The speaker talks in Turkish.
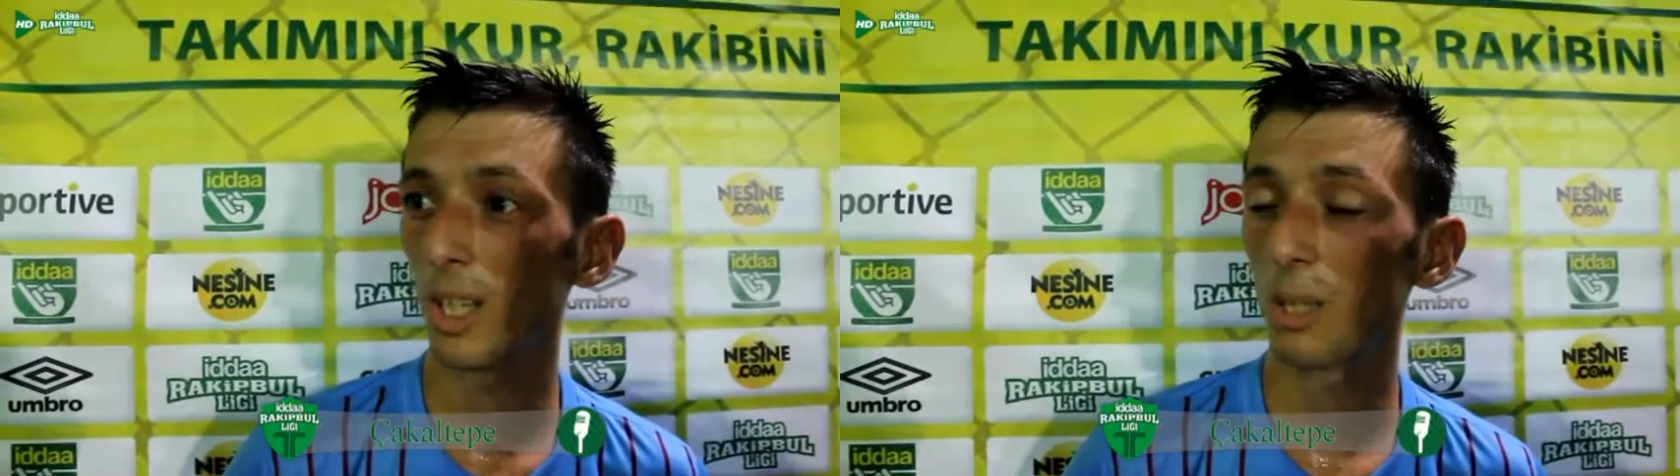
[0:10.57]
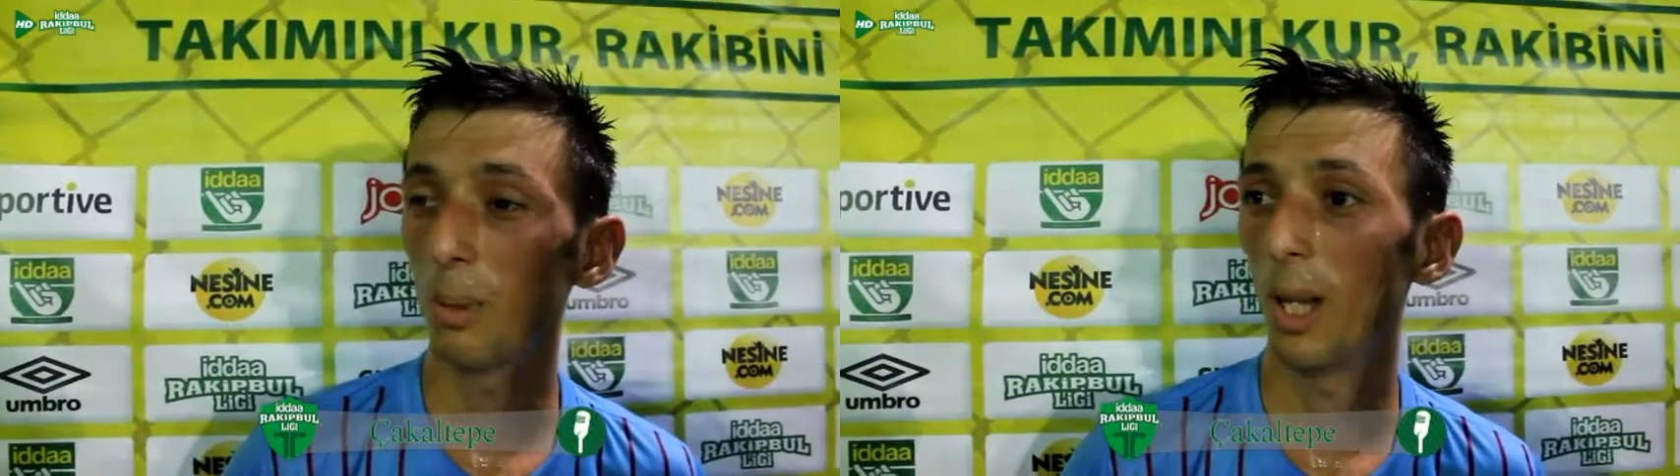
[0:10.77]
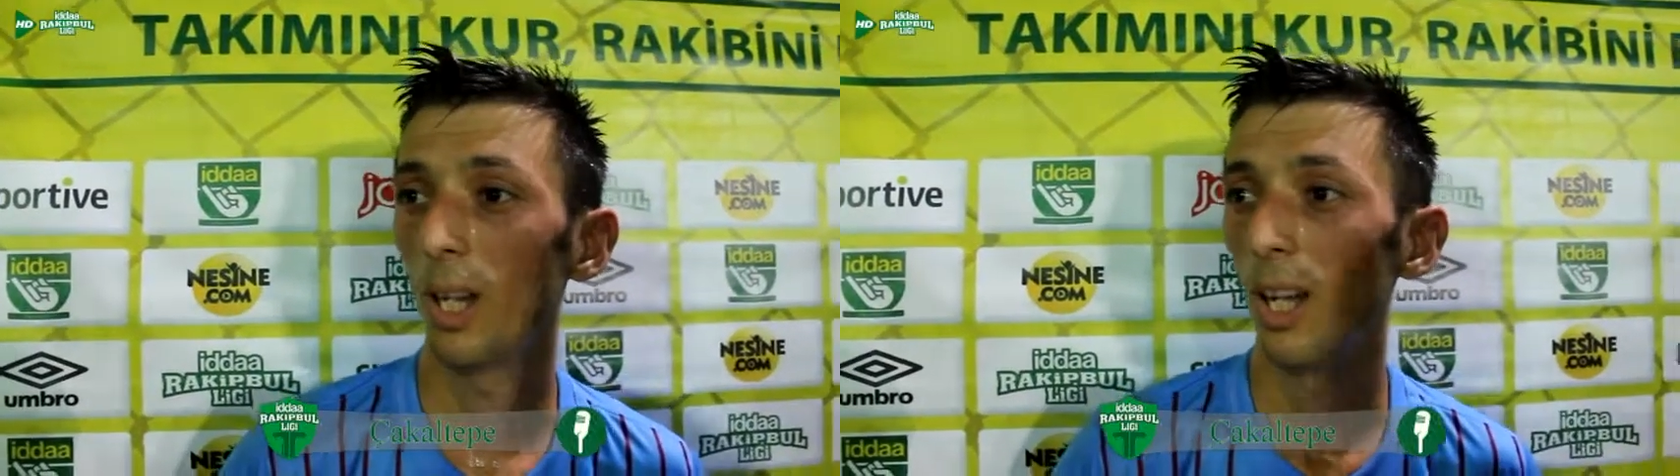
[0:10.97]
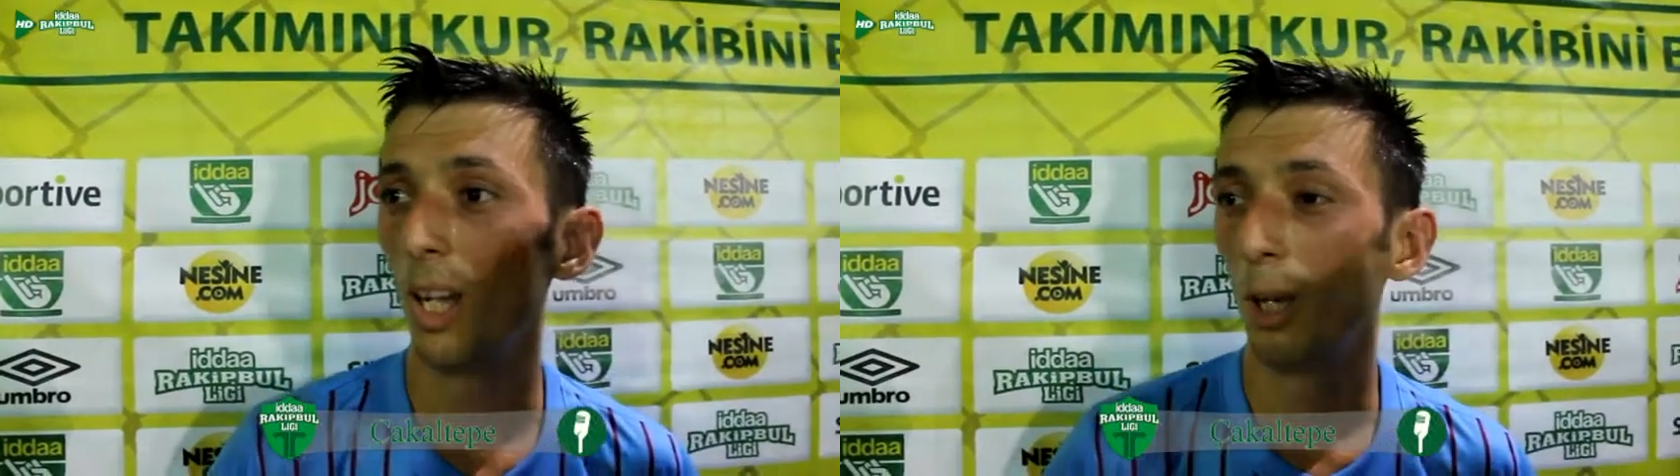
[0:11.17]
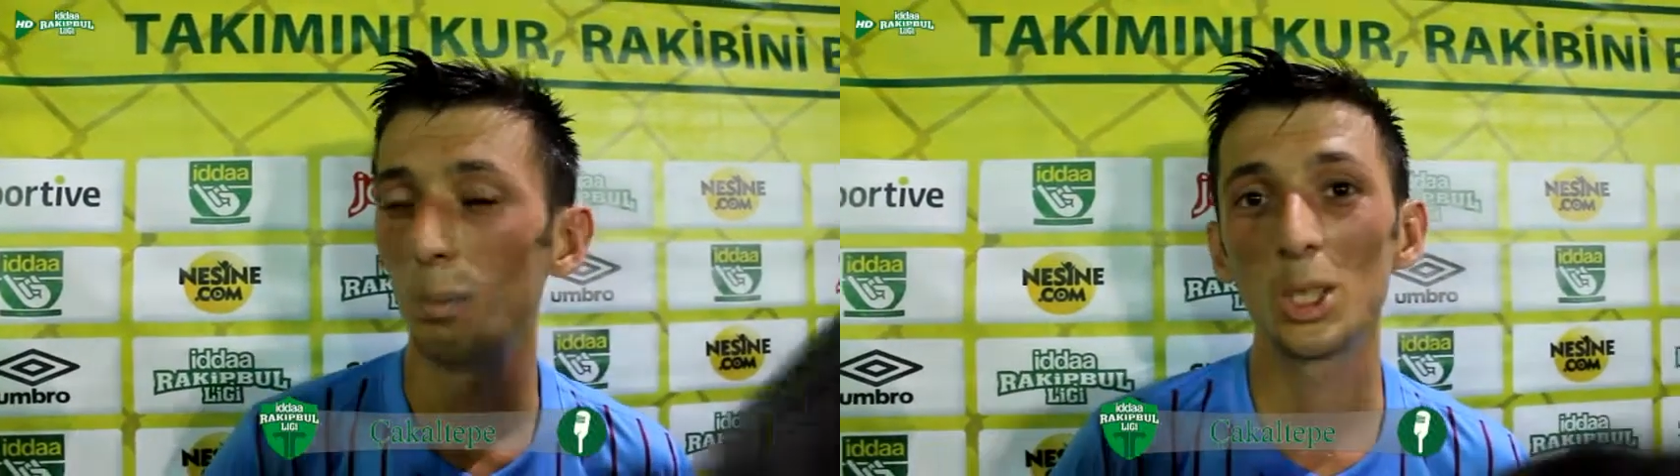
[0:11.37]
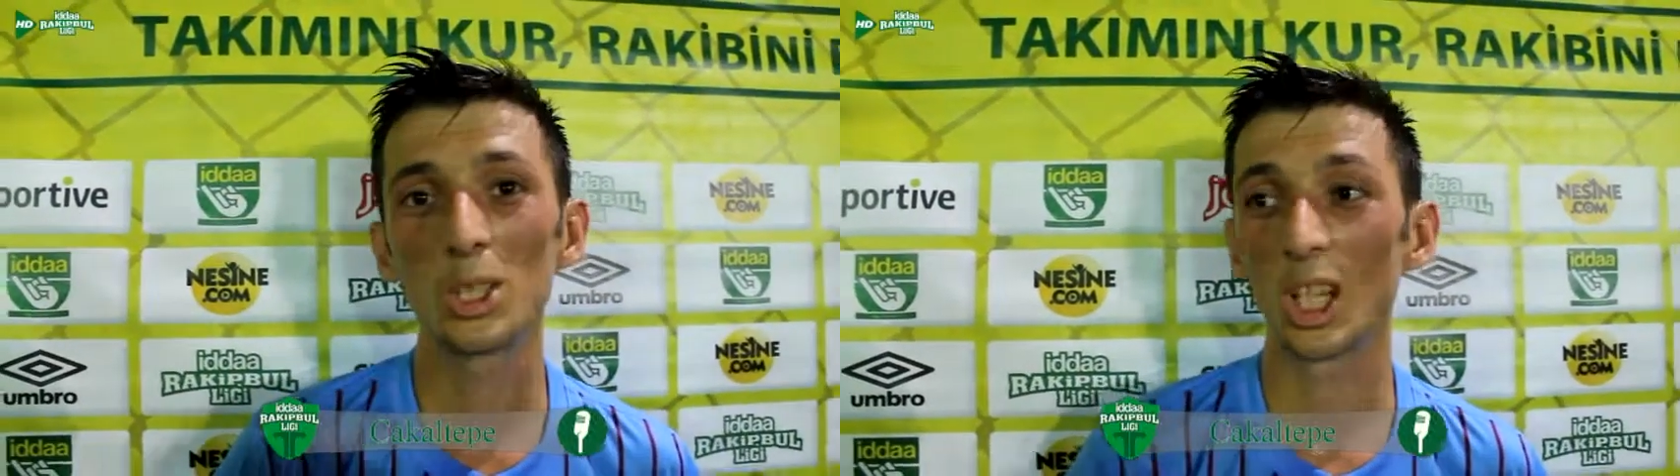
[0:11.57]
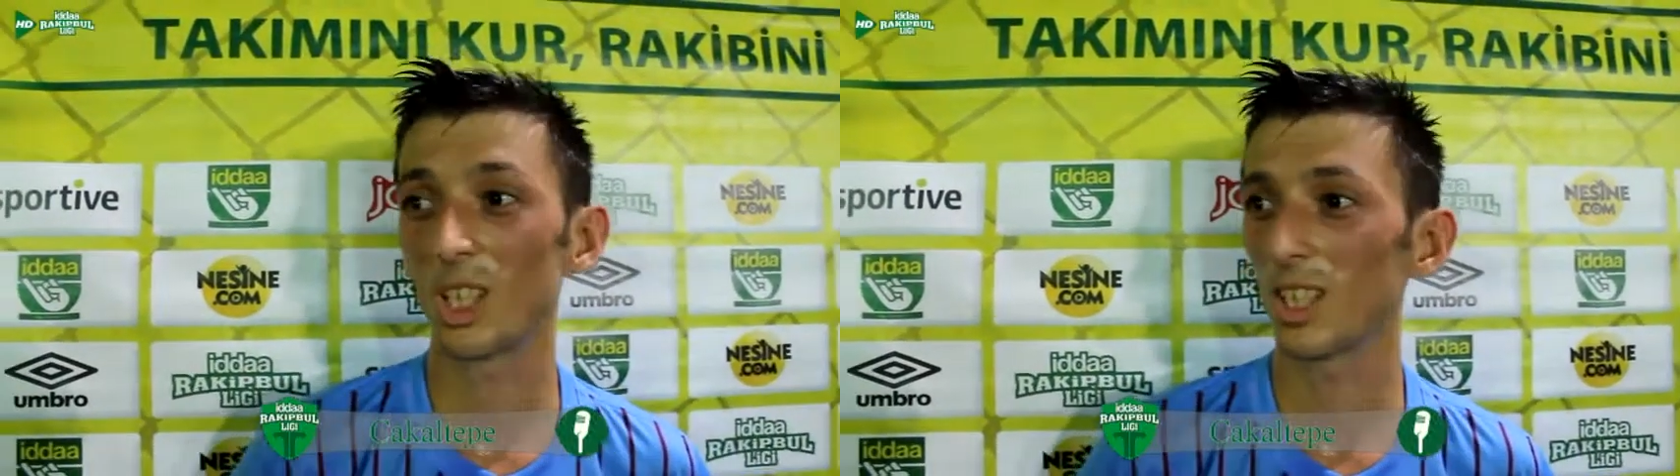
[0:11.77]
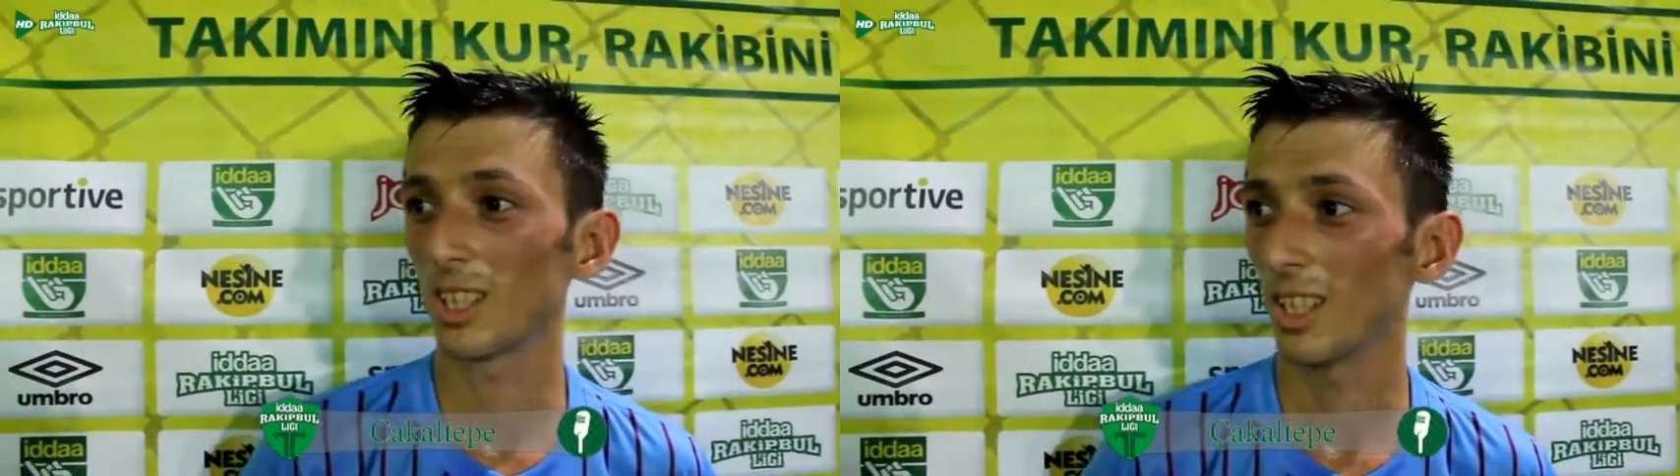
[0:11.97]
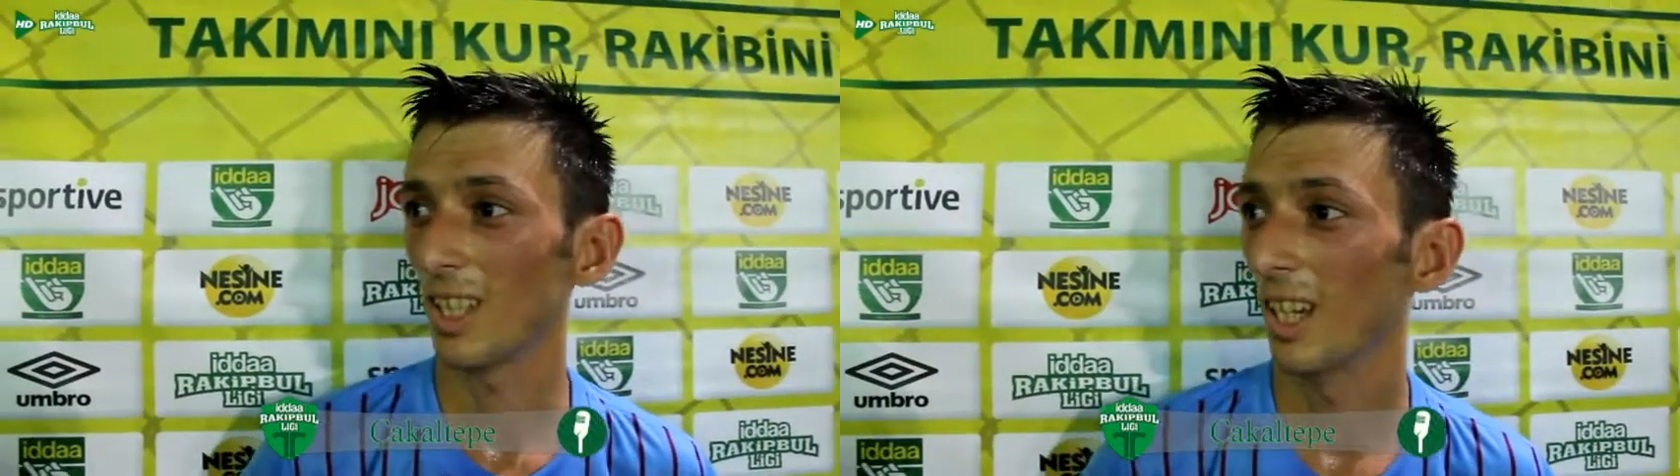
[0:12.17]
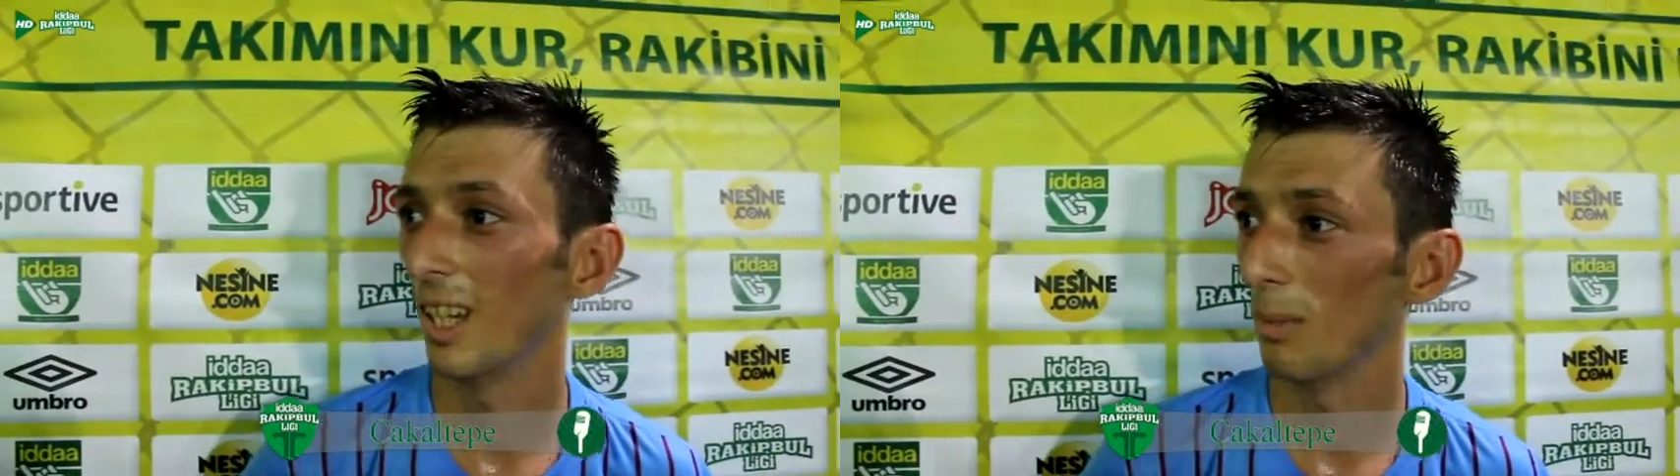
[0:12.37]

rakip bizi şaşırttı.